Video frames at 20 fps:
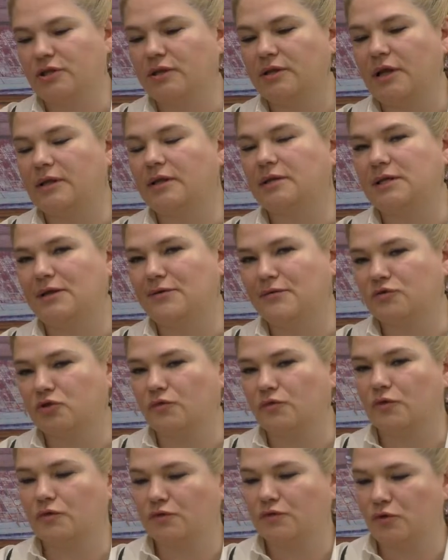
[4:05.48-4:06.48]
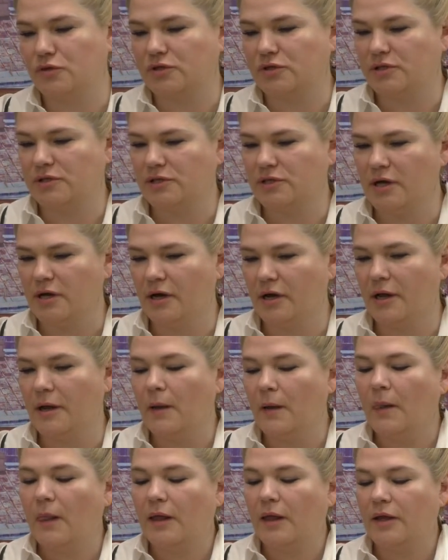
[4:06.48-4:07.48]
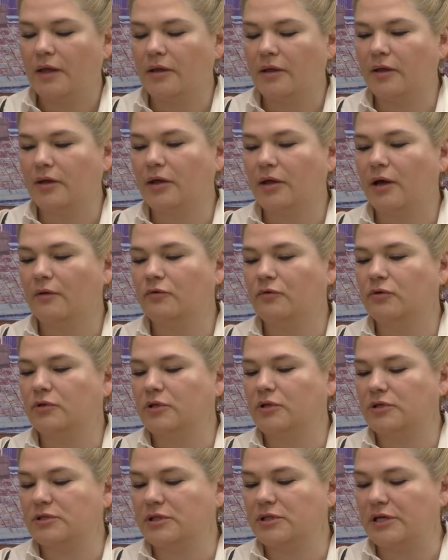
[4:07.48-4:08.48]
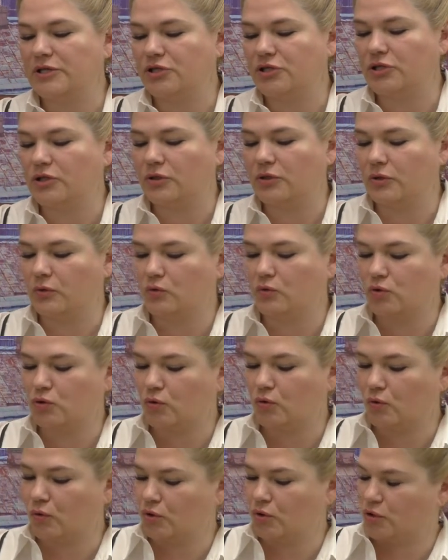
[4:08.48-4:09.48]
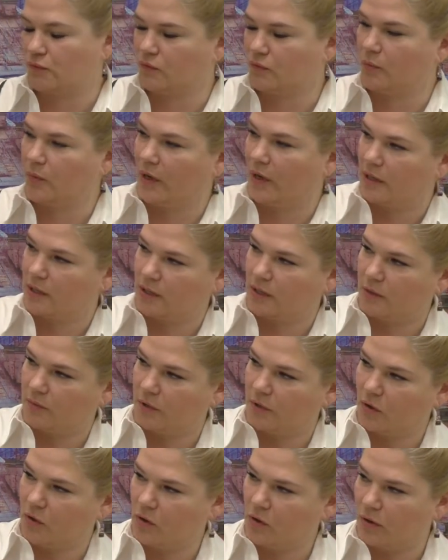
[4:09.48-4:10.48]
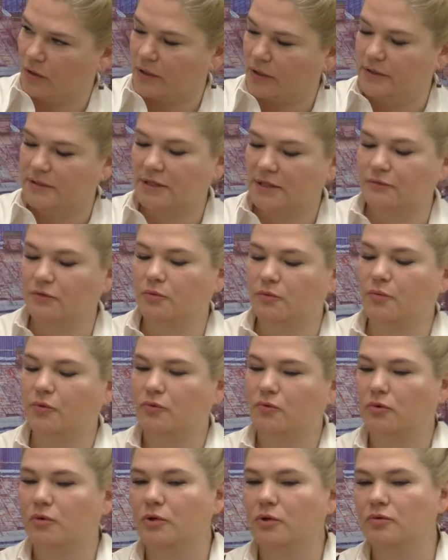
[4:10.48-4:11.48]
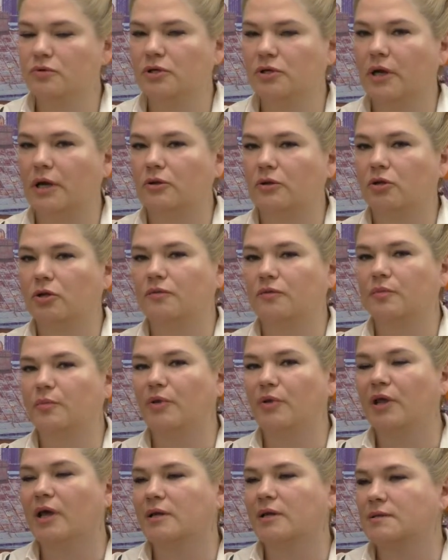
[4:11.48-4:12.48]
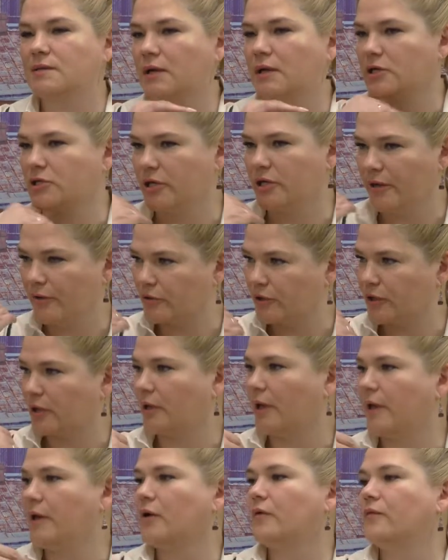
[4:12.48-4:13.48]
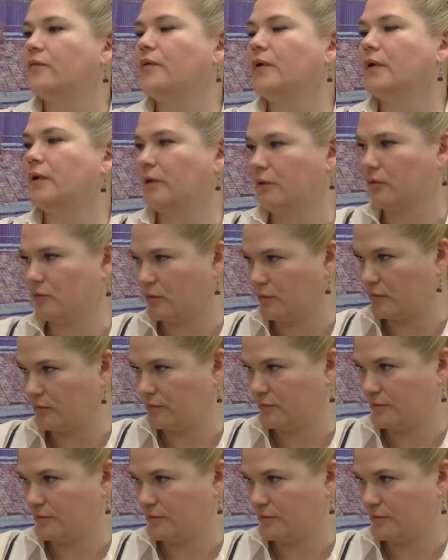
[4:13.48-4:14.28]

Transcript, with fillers: да, назовем, что вот в соцсетях я вот, значит, э, устрою свой маленький мирок, где вот будут люди, которые вот меня раздражают, я их выкину